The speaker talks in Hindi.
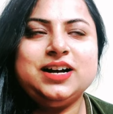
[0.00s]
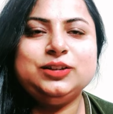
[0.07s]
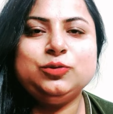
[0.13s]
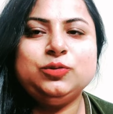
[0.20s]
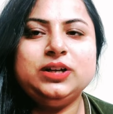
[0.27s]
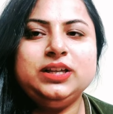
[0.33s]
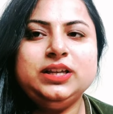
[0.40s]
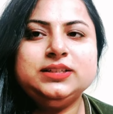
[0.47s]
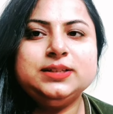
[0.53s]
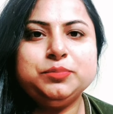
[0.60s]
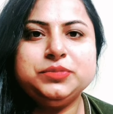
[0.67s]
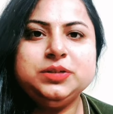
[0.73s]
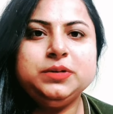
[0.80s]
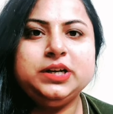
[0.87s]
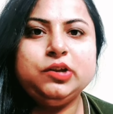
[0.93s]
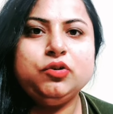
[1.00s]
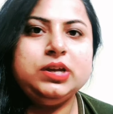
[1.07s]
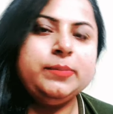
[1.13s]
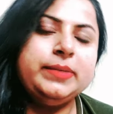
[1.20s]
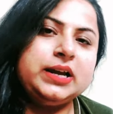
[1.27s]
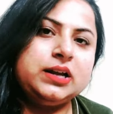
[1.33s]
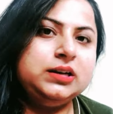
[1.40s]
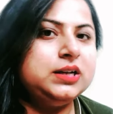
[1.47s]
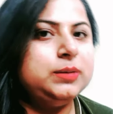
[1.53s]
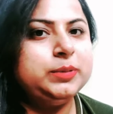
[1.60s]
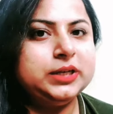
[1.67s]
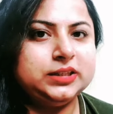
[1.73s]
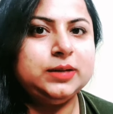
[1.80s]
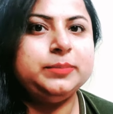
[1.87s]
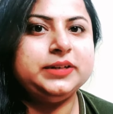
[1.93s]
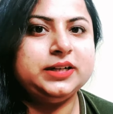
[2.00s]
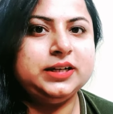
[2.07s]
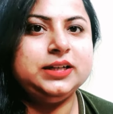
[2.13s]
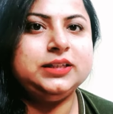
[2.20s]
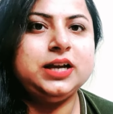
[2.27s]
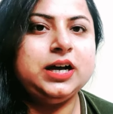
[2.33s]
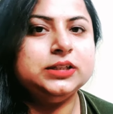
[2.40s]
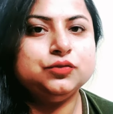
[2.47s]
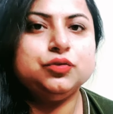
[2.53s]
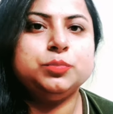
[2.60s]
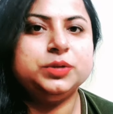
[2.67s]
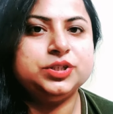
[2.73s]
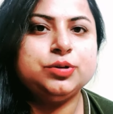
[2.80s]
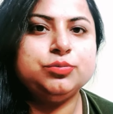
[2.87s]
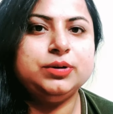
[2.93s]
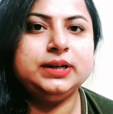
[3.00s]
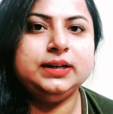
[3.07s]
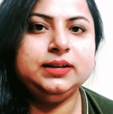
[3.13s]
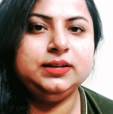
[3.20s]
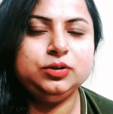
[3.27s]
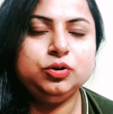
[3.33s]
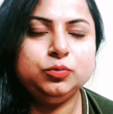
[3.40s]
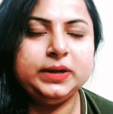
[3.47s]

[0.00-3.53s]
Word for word: रात हो गई है सब्जी बनी हुई है बैंगन का भट्टा बनाया था आज वो बचा हुआ है